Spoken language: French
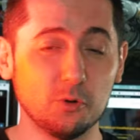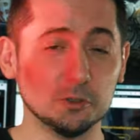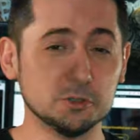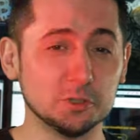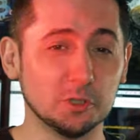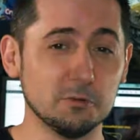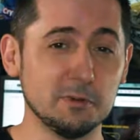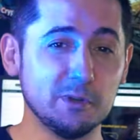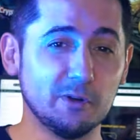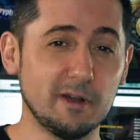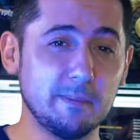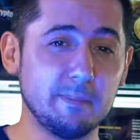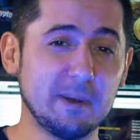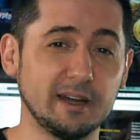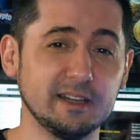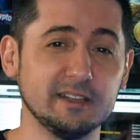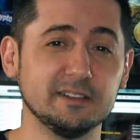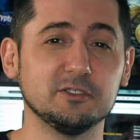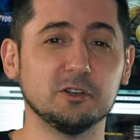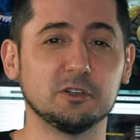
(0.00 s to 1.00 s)
Aujourd'hui, on va
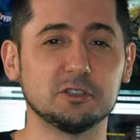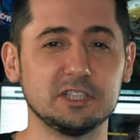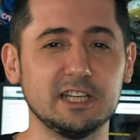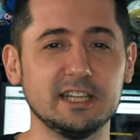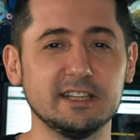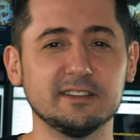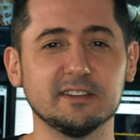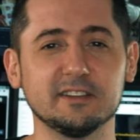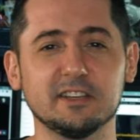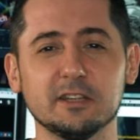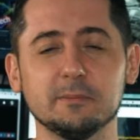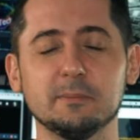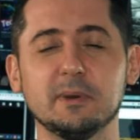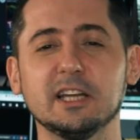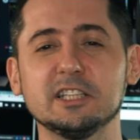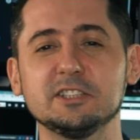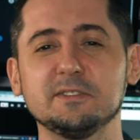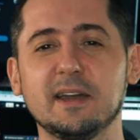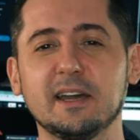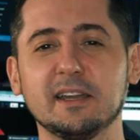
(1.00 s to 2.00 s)
parler torchelette, t'inquiète
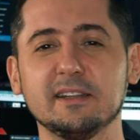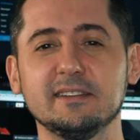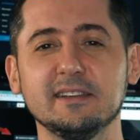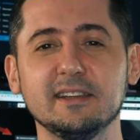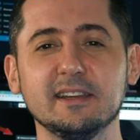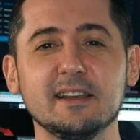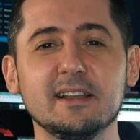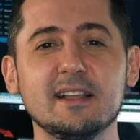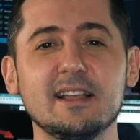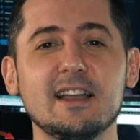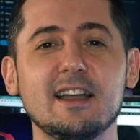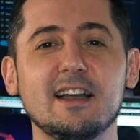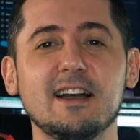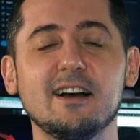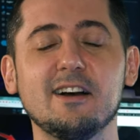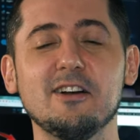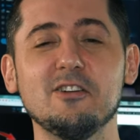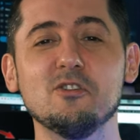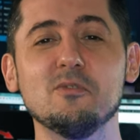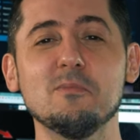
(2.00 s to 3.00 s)
pas, je vais arrêter.
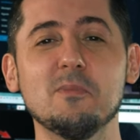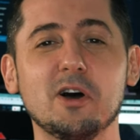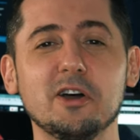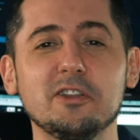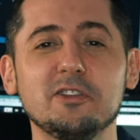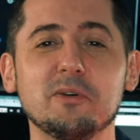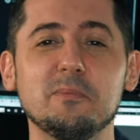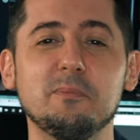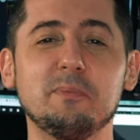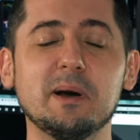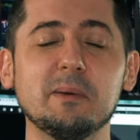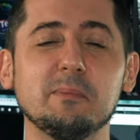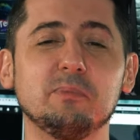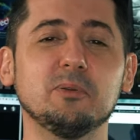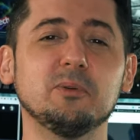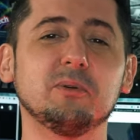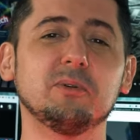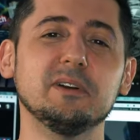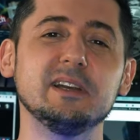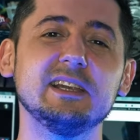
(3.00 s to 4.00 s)
Euh, le mode
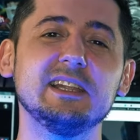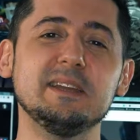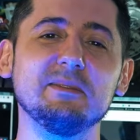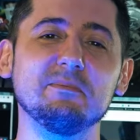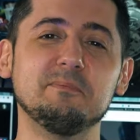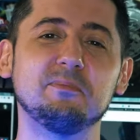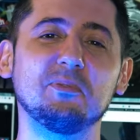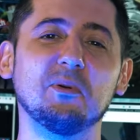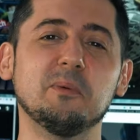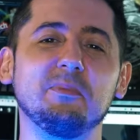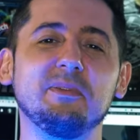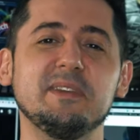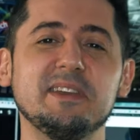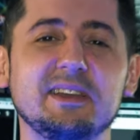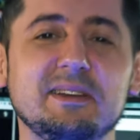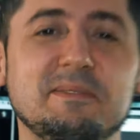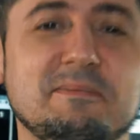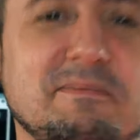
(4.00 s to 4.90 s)
pimpons les pompiers.